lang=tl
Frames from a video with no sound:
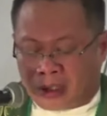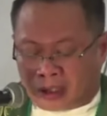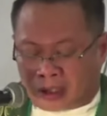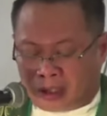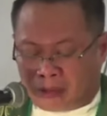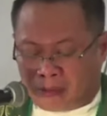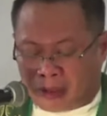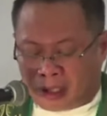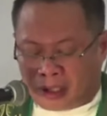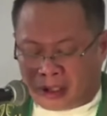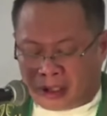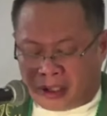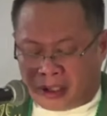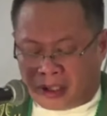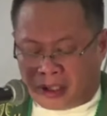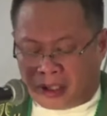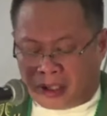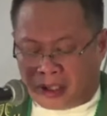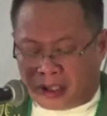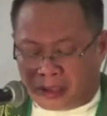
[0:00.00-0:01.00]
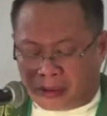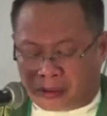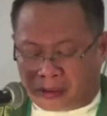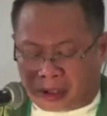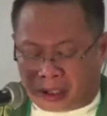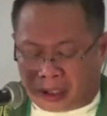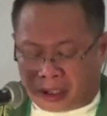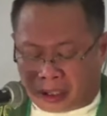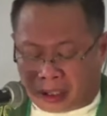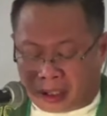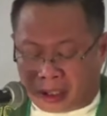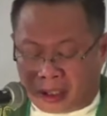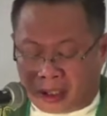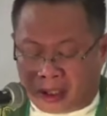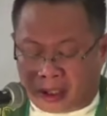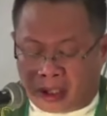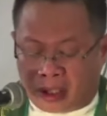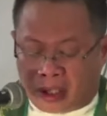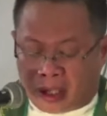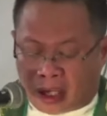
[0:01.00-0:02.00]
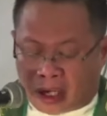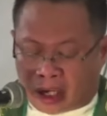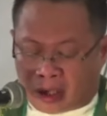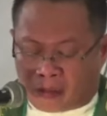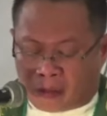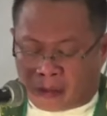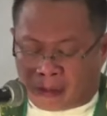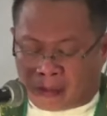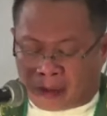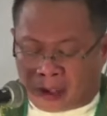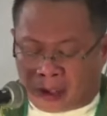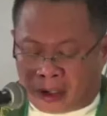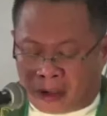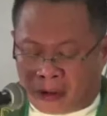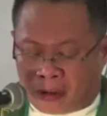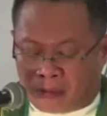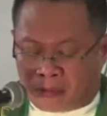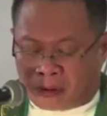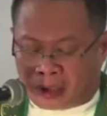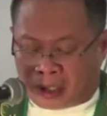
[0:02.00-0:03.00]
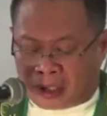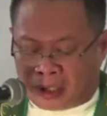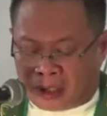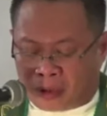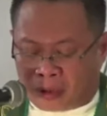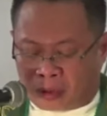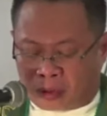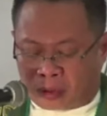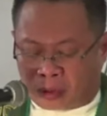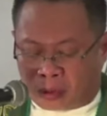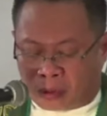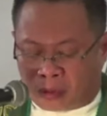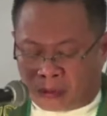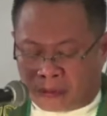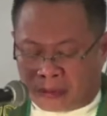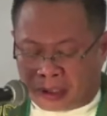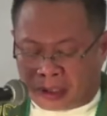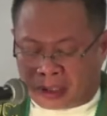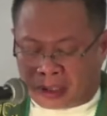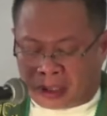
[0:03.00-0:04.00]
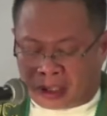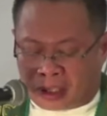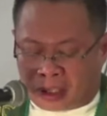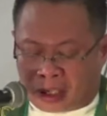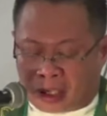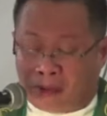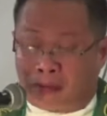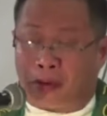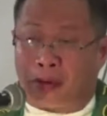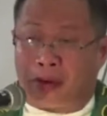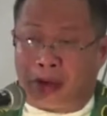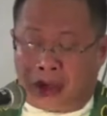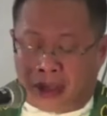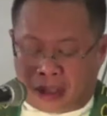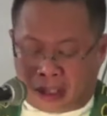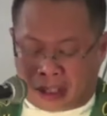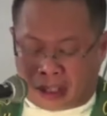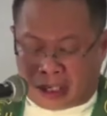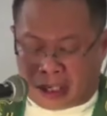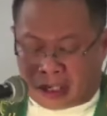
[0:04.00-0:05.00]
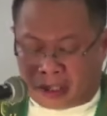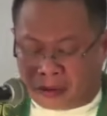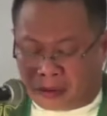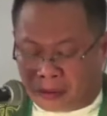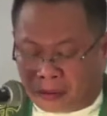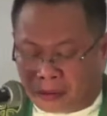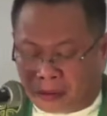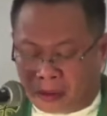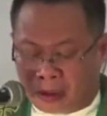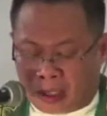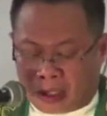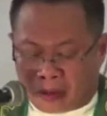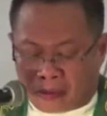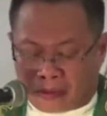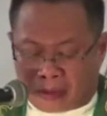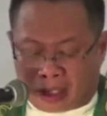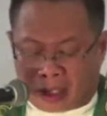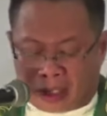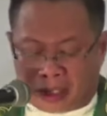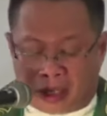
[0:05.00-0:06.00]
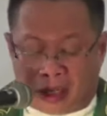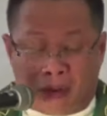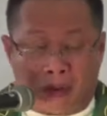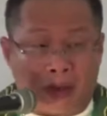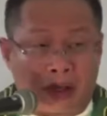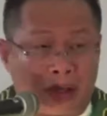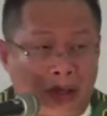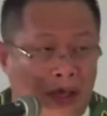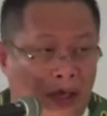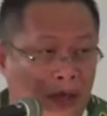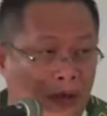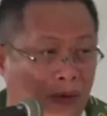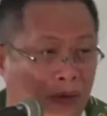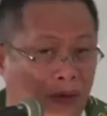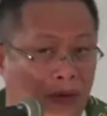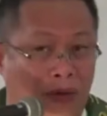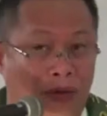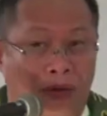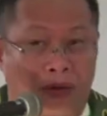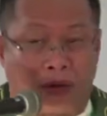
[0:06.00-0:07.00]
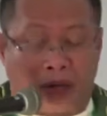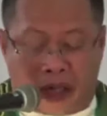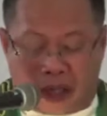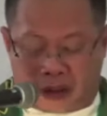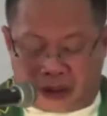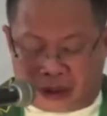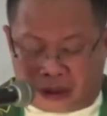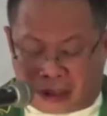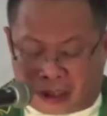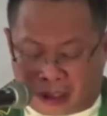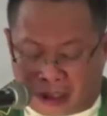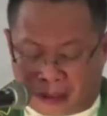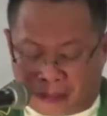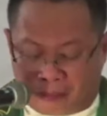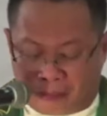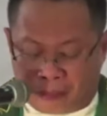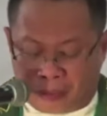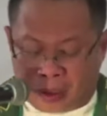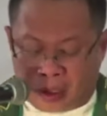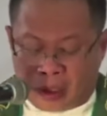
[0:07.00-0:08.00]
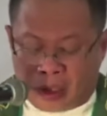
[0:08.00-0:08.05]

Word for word: timan ininyo kini, ang mopainom kaninyog tubig kay kamo iya nako, makadawat gayod o ganti.